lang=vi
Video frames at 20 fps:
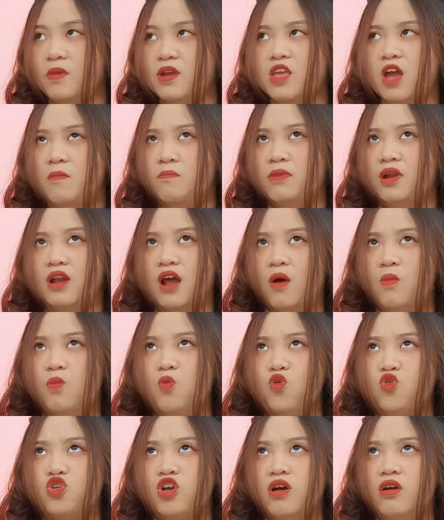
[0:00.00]
Bây giờ mình không
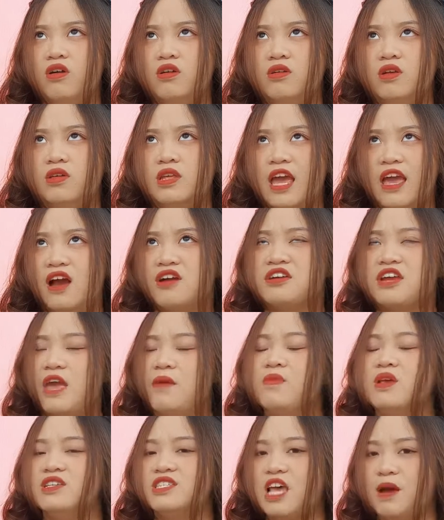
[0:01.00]
muốn nói vậy ăn
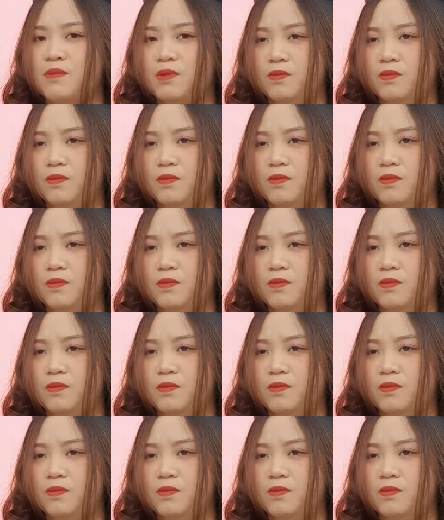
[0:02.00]
kem thì sao,